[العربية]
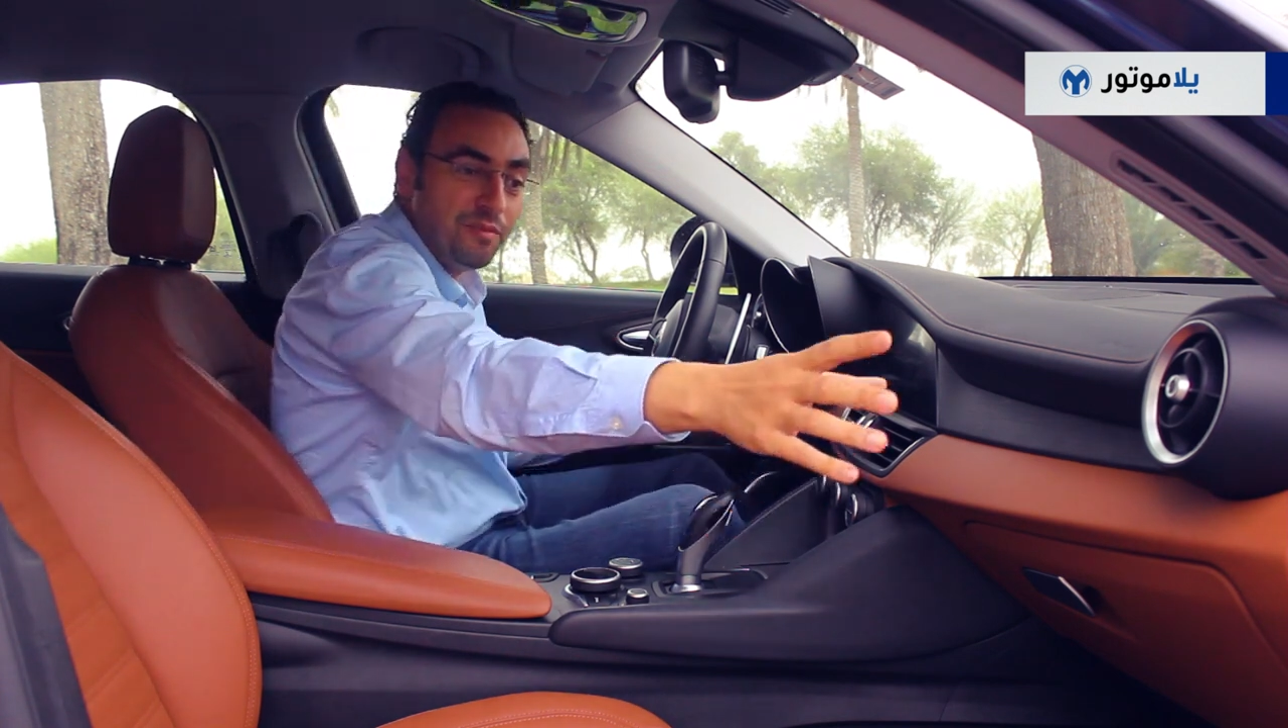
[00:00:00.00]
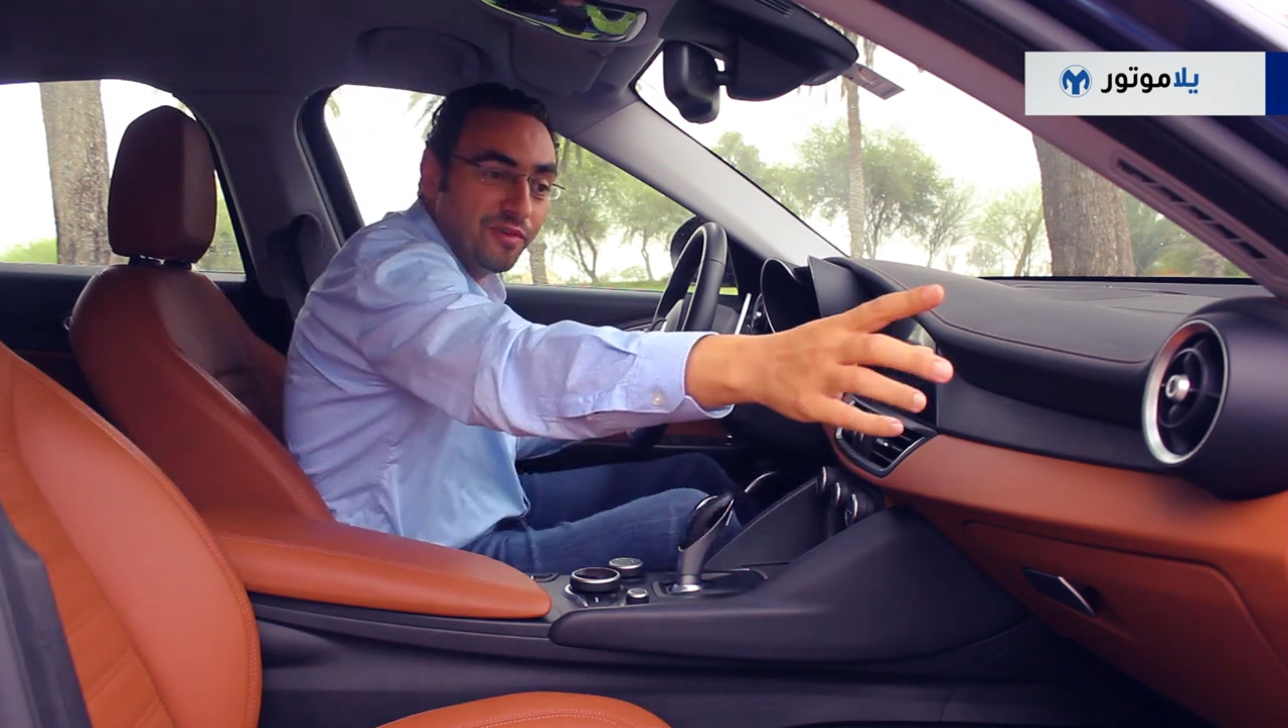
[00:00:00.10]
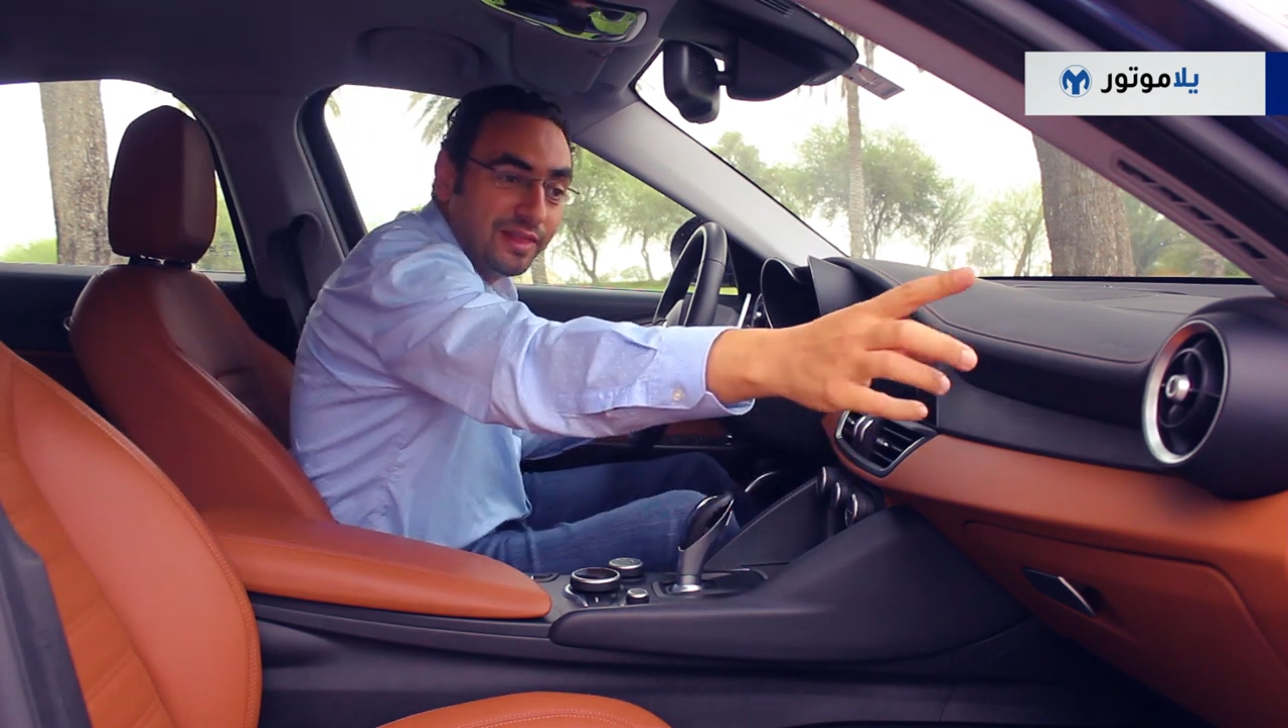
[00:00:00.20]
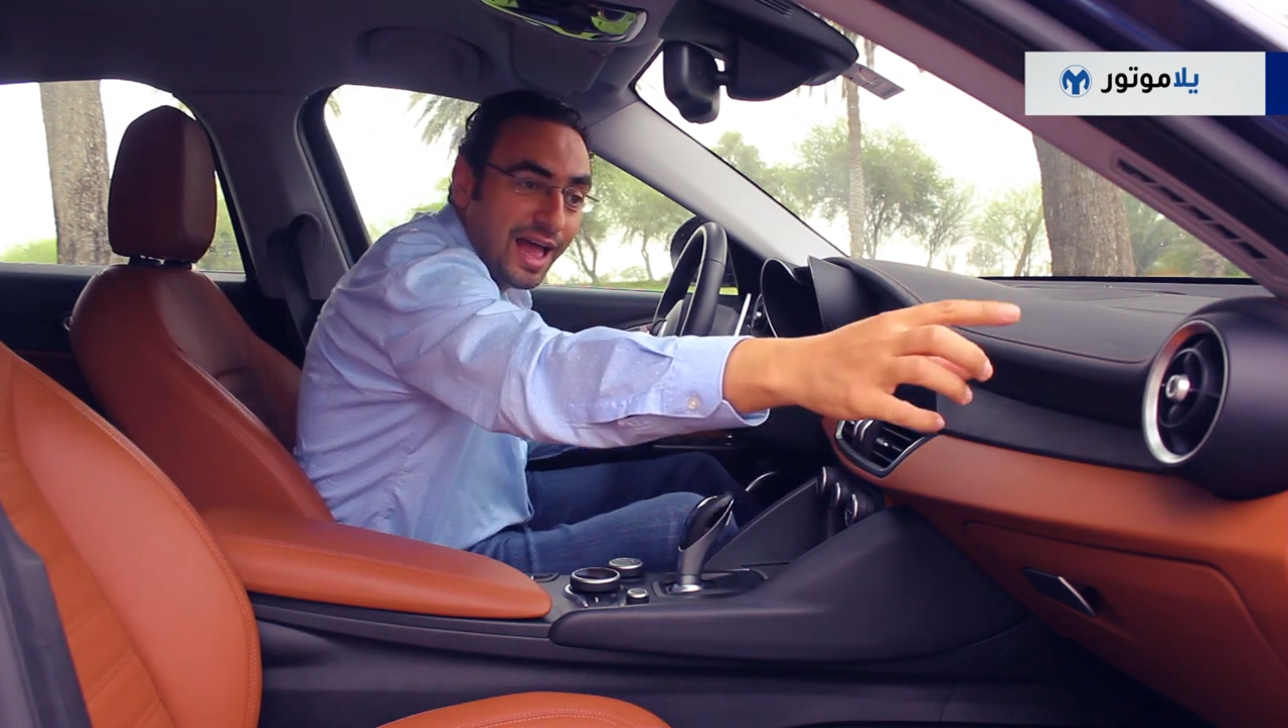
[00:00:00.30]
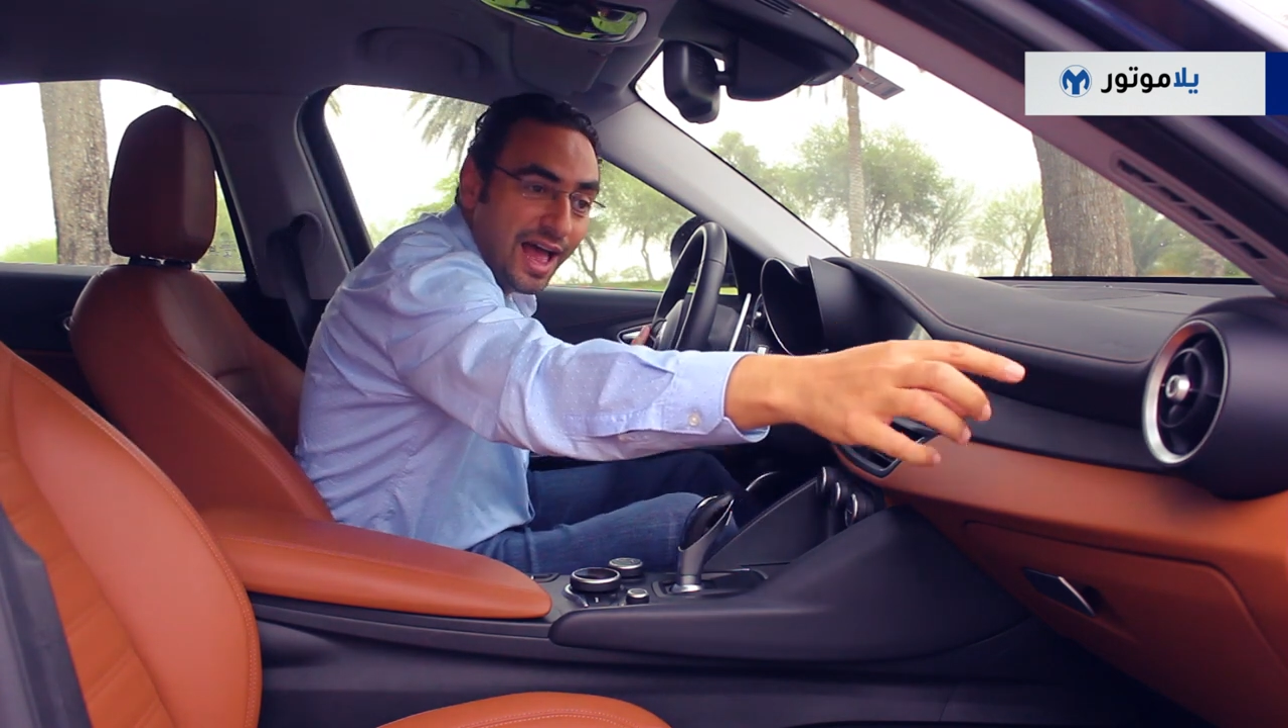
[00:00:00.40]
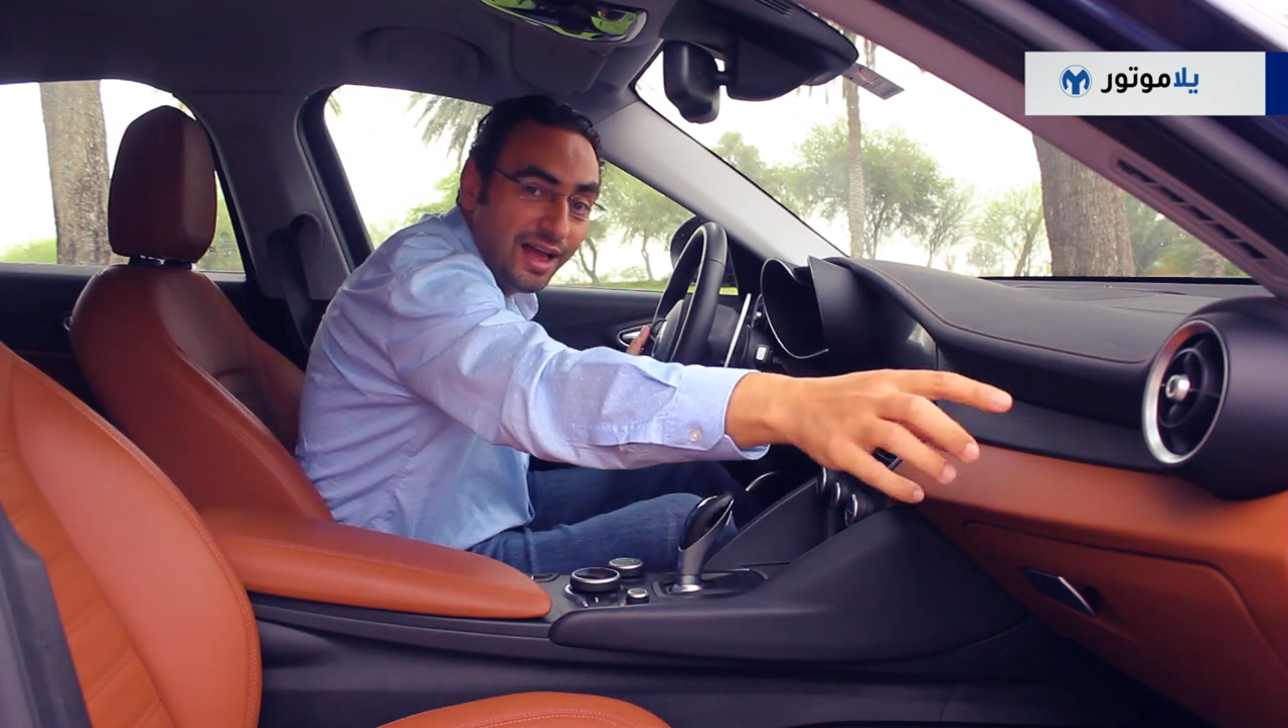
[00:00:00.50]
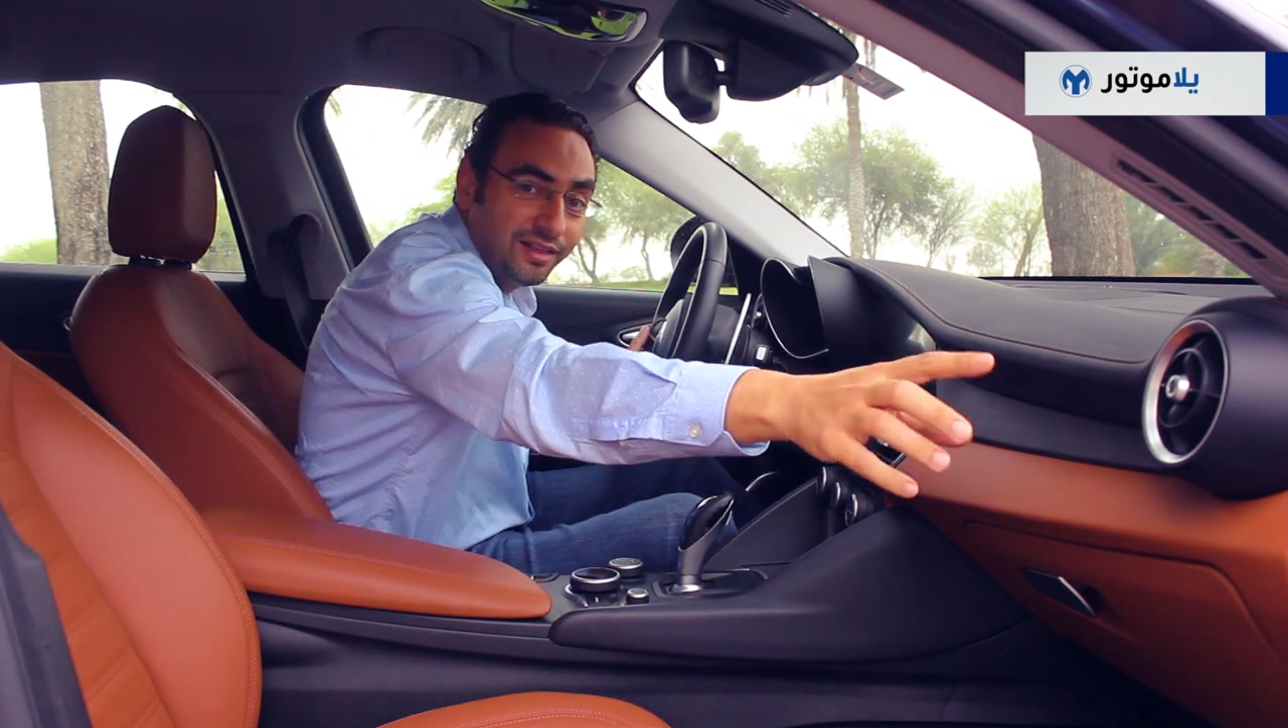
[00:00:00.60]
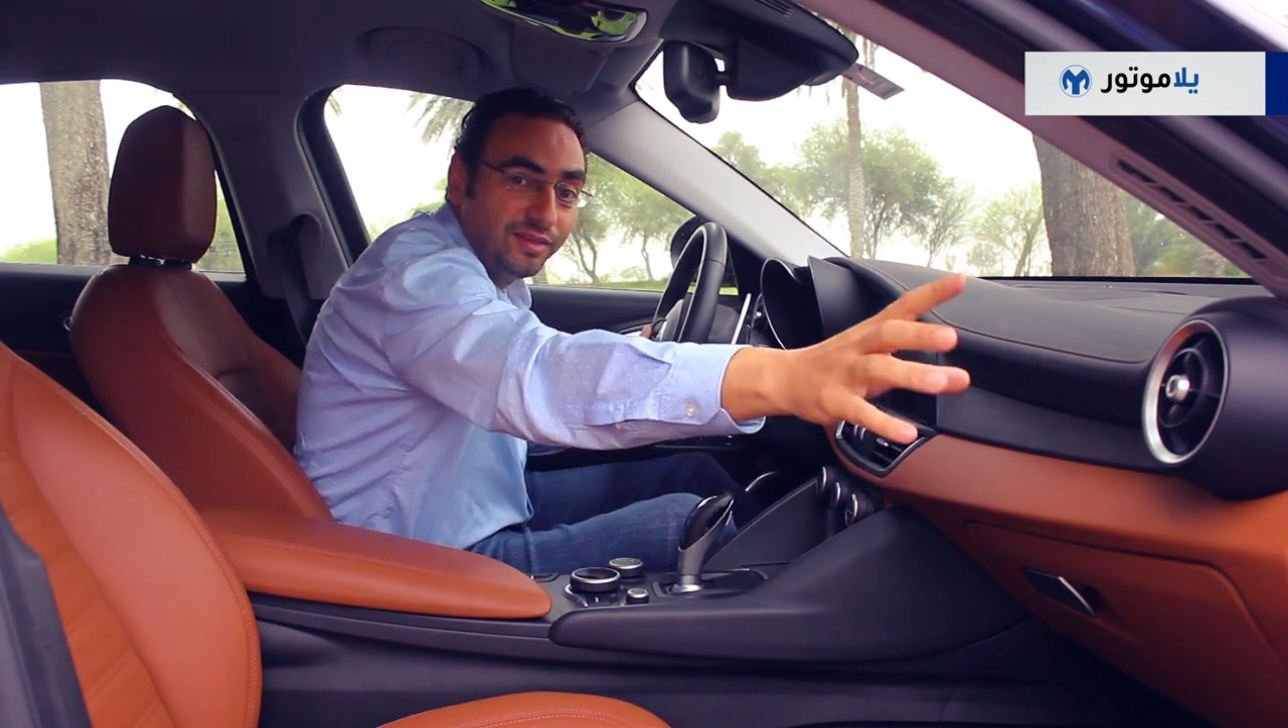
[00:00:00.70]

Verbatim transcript: فتحات